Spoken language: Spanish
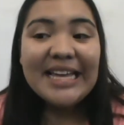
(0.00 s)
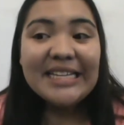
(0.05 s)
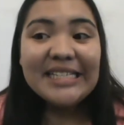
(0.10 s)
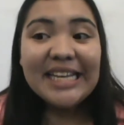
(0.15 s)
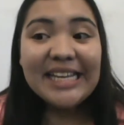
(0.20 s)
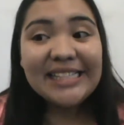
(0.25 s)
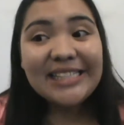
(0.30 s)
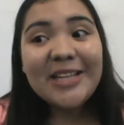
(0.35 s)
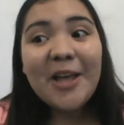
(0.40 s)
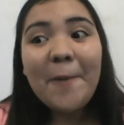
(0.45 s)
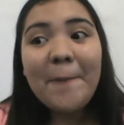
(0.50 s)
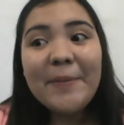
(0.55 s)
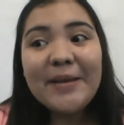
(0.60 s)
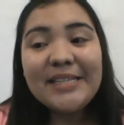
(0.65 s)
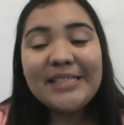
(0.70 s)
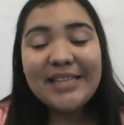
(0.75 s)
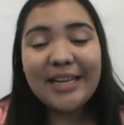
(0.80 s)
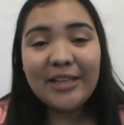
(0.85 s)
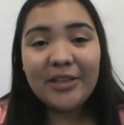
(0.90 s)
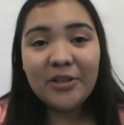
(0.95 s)
He estado
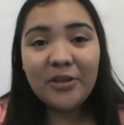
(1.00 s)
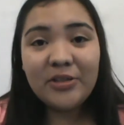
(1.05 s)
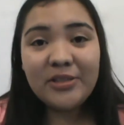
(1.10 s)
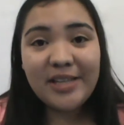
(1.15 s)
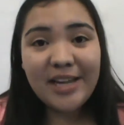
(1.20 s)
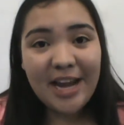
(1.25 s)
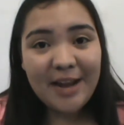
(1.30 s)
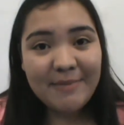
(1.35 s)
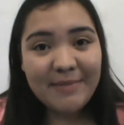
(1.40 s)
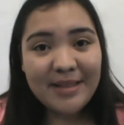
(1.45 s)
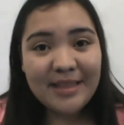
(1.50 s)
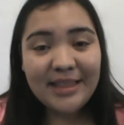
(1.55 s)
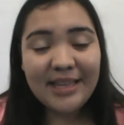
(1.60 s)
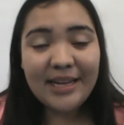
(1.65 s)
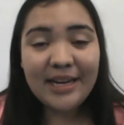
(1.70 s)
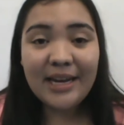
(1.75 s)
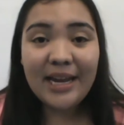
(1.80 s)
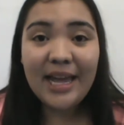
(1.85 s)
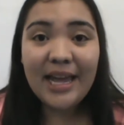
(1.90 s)
pensando seriamente